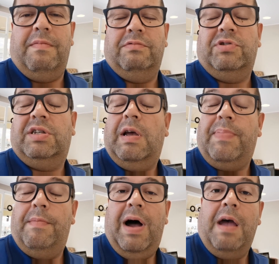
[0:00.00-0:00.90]
non si
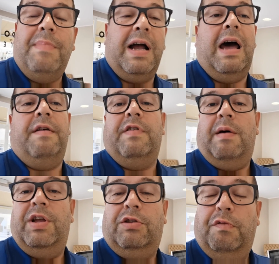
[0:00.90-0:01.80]
saprà mai, magari è
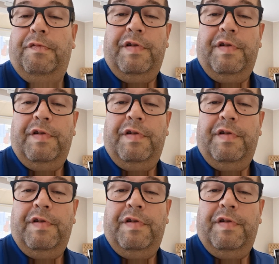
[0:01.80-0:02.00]
veramente un